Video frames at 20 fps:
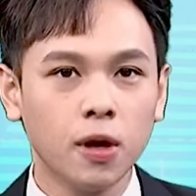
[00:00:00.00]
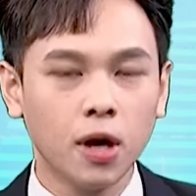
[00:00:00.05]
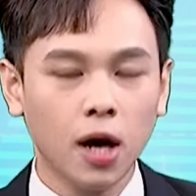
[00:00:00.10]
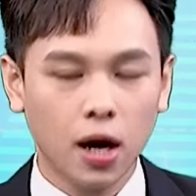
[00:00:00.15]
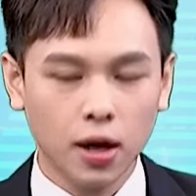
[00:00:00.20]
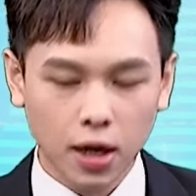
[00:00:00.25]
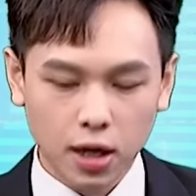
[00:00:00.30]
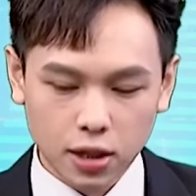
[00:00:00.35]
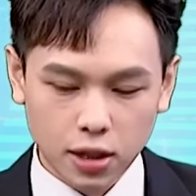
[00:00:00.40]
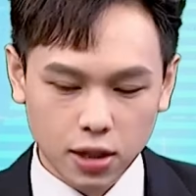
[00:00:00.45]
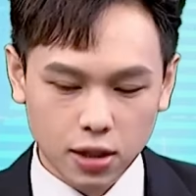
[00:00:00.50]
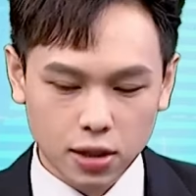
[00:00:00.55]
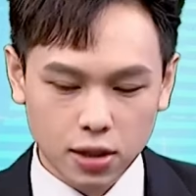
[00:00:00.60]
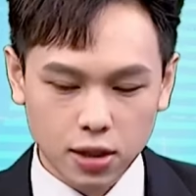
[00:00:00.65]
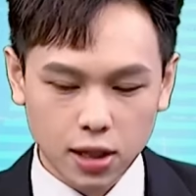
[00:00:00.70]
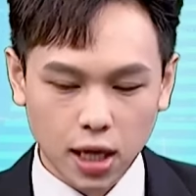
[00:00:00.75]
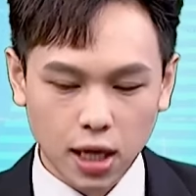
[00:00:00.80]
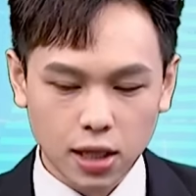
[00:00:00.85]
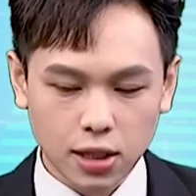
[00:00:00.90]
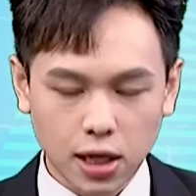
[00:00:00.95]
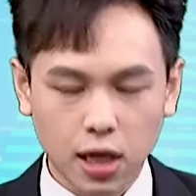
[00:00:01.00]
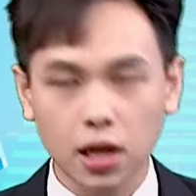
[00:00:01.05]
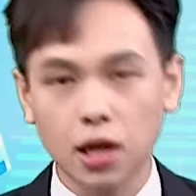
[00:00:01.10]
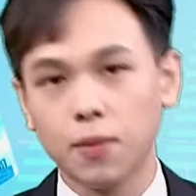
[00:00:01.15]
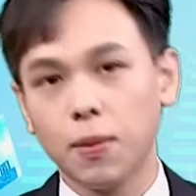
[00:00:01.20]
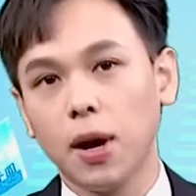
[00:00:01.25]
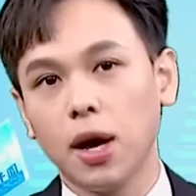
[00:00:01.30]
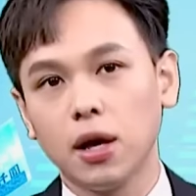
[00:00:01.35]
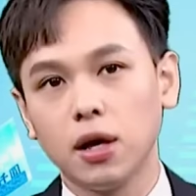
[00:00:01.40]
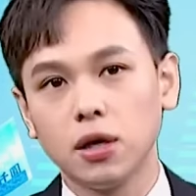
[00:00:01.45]
好，那其实，在上礼
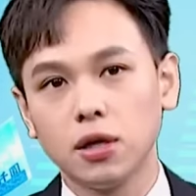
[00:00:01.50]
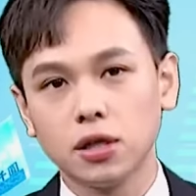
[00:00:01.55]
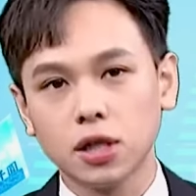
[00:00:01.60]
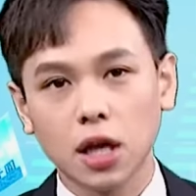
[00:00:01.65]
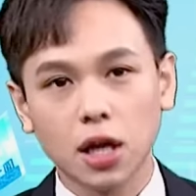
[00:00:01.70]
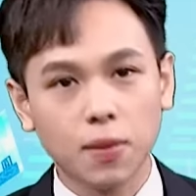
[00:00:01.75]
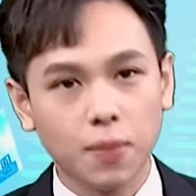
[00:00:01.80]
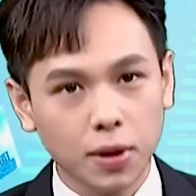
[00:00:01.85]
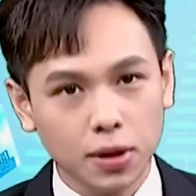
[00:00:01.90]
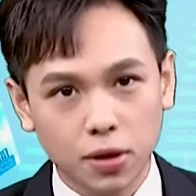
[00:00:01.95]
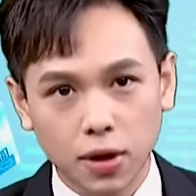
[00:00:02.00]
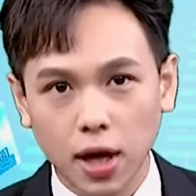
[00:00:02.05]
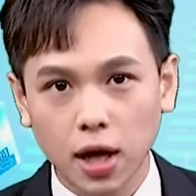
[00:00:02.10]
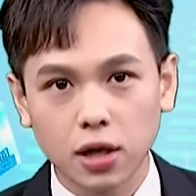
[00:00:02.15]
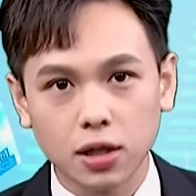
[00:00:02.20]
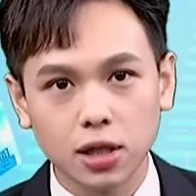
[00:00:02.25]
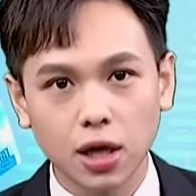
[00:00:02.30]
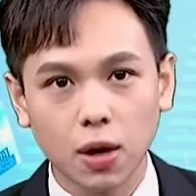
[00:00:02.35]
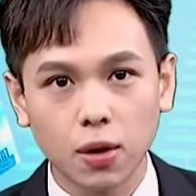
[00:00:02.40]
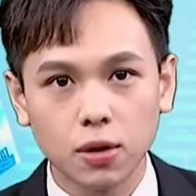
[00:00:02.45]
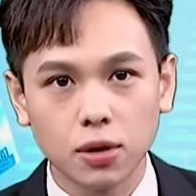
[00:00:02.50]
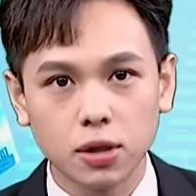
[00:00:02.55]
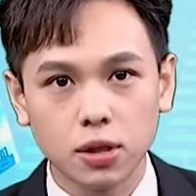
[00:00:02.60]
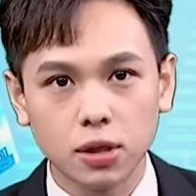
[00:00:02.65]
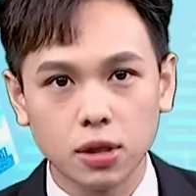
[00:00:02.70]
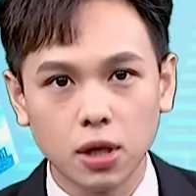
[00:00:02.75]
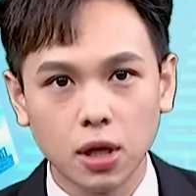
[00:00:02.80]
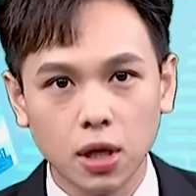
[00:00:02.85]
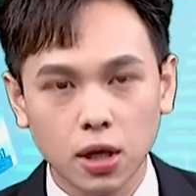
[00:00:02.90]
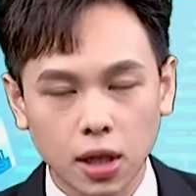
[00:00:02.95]
拜上礼拜就两个交易日，